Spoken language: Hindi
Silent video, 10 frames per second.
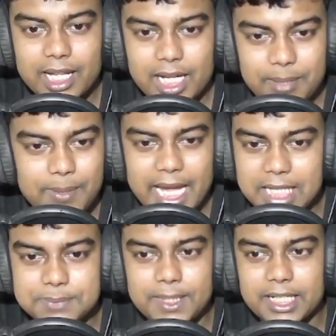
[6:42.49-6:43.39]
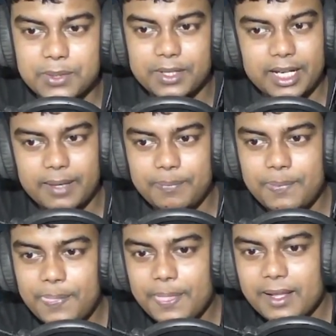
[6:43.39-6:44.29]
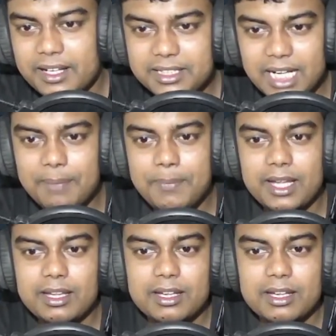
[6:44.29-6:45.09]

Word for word: अब एक्सपी देखो ठीक है यहाँ पे